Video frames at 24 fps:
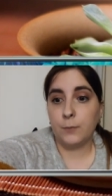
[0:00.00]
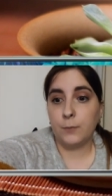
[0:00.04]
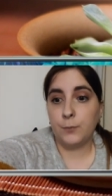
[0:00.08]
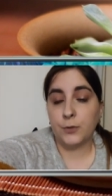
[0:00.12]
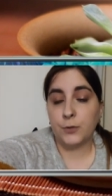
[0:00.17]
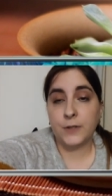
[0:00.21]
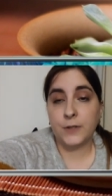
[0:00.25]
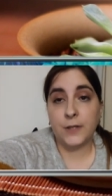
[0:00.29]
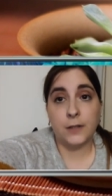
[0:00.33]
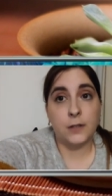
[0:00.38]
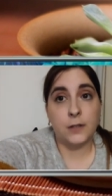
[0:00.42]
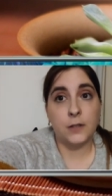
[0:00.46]

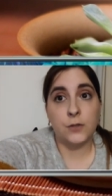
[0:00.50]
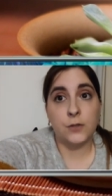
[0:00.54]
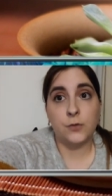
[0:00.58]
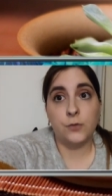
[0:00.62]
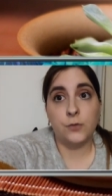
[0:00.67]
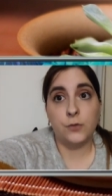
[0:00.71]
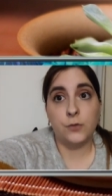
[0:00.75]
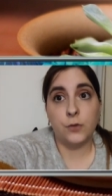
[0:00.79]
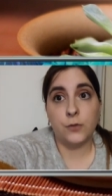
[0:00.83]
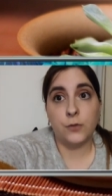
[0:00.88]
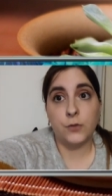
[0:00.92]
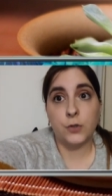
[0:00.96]
pour certains
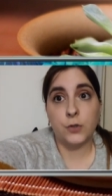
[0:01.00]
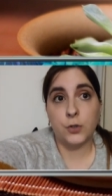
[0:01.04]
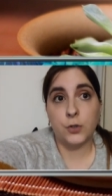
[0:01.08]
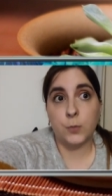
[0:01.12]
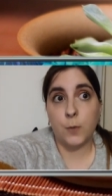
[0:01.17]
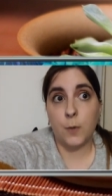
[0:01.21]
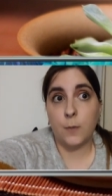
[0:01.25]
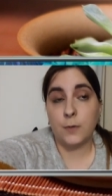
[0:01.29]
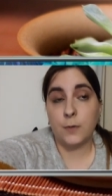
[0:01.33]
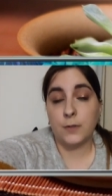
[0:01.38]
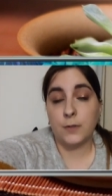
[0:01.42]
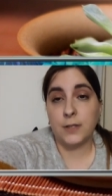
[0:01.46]
étudiants, ce que je
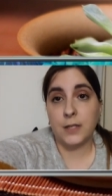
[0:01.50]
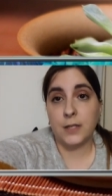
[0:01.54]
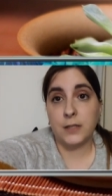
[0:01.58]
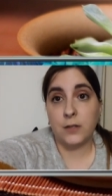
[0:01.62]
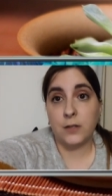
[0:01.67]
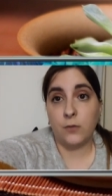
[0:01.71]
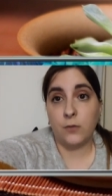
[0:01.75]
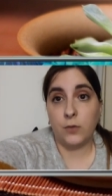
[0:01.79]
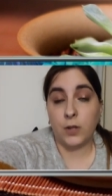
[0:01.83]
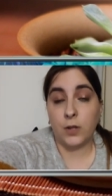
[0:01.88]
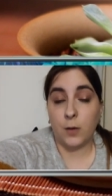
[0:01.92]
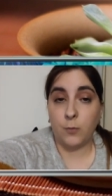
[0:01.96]
proposais,
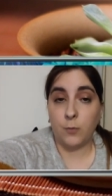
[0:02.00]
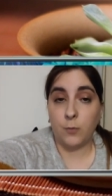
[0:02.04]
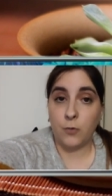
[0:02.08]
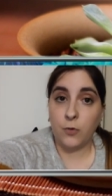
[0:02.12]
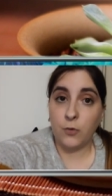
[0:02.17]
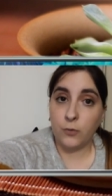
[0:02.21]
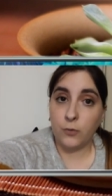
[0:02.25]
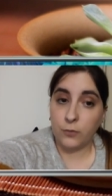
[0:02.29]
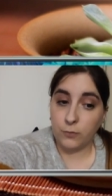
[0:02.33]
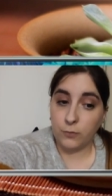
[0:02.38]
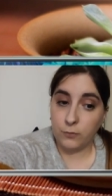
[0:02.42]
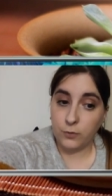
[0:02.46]
c'est
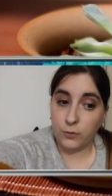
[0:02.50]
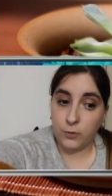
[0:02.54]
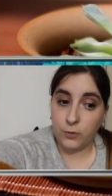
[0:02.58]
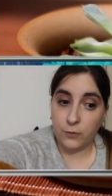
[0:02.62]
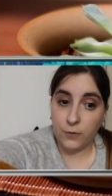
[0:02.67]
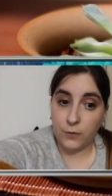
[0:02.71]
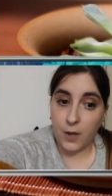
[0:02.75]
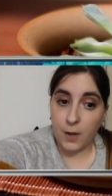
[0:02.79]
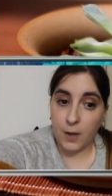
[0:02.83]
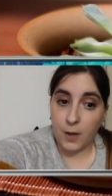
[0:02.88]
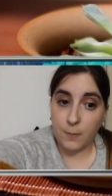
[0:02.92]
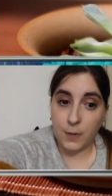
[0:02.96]
finalement de
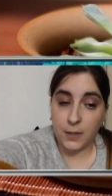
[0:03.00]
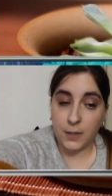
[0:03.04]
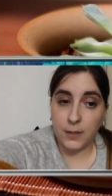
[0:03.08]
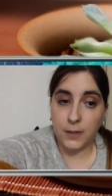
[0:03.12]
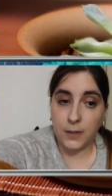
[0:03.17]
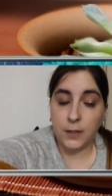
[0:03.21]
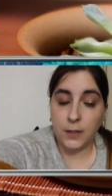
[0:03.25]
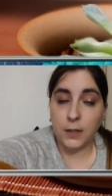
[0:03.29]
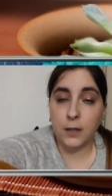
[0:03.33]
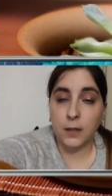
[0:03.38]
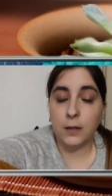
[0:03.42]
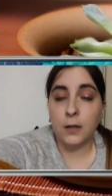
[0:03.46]
faire un
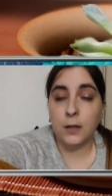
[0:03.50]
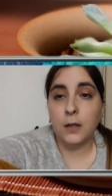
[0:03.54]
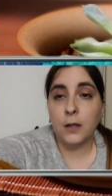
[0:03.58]
planning,